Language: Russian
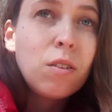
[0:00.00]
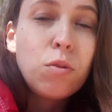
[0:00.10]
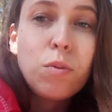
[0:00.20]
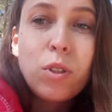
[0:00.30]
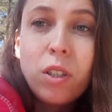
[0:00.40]

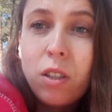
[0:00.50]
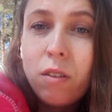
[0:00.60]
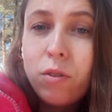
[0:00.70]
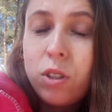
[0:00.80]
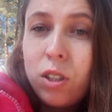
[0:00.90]
Особенно, когда
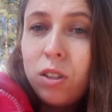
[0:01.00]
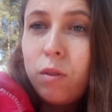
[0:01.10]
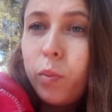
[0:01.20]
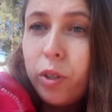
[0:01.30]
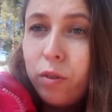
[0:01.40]
вы стоите
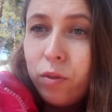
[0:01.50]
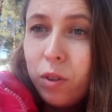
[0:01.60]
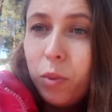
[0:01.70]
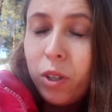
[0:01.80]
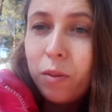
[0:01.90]
перед
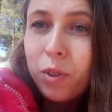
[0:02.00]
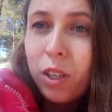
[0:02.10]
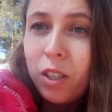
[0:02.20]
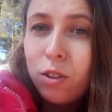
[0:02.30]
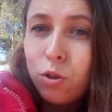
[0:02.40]
выбором,
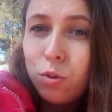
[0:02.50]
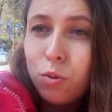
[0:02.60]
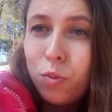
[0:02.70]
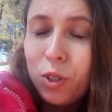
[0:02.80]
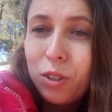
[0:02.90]
да, еще
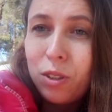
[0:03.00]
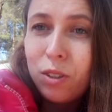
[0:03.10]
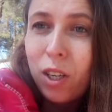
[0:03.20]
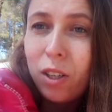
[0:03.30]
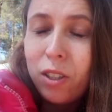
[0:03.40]
думаете,
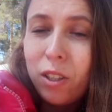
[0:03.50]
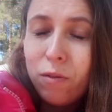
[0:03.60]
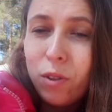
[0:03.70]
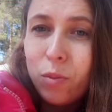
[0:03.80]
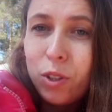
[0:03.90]
надо
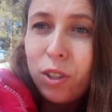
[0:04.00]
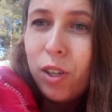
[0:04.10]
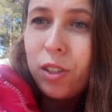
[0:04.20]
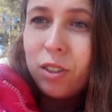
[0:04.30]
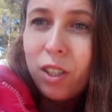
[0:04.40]
вам это
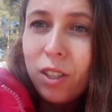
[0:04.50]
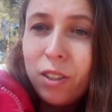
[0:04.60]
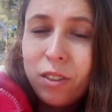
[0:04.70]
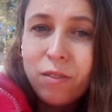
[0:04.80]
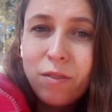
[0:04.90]
или не
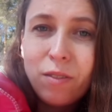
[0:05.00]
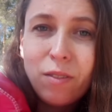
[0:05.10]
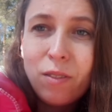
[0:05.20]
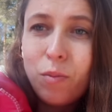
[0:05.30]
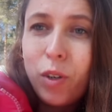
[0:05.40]
надо.
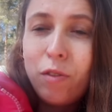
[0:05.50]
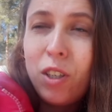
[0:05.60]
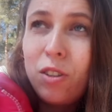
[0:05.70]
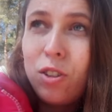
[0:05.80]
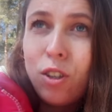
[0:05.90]

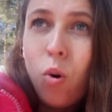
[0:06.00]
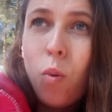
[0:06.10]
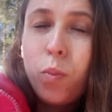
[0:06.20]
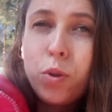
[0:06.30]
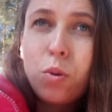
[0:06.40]
Поверьте
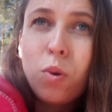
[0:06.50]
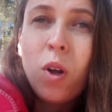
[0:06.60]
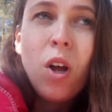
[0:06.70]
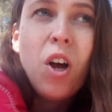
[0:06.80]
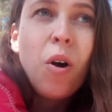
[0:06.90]
опыту
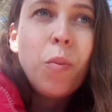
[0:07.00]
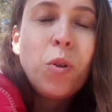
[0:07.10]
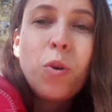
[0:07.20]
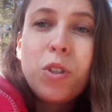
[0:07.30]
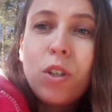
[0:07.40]

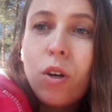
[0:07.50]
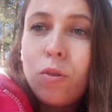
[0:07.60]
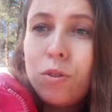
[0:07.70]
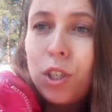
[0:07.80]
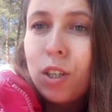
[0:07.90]
многих
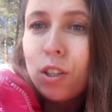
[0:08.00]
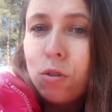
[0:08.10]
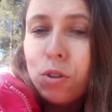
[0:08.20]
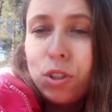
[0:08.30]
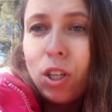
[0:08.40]
людей,
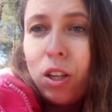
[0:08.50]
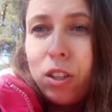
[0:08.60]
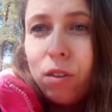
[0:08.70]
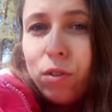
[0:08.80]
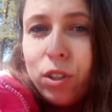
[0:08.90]
которые
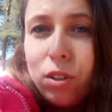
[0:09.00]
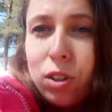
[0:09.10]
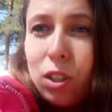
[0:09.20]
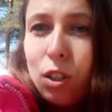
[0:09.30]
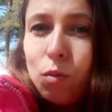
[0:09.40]
сталкивались с
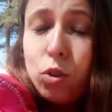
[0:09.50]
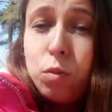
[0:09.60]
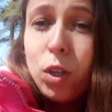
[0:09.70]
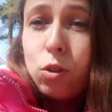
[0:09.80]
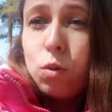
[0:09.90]
такими
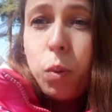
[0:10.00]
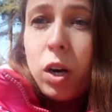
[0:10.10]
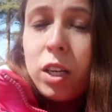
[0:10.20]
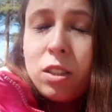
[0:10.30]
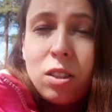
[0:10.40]
людьми. А тут
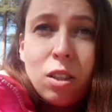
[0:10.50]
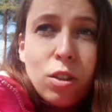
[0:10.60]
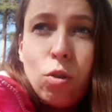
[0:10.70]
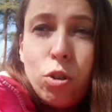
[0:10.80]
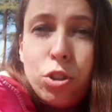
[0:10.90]
пока не
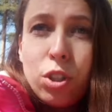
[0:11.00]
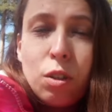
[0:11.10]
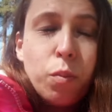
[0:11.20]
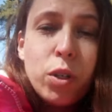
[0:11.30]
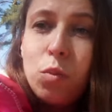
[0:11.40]
столкнешься,
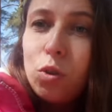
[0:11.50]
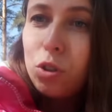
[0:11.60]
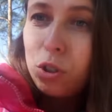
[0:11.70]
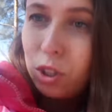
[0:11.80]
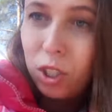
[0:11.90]
не
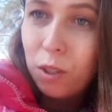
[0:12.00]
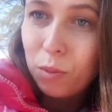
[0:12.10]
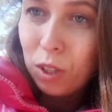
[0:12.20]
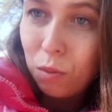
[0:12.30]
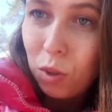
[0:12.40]
поймешь, с кем
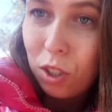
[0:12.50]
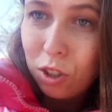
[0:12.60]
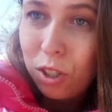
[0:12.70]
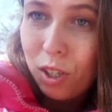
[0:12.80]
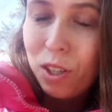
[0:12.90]
ты имеешь
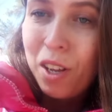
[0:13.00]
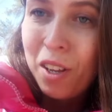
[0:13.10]
дело.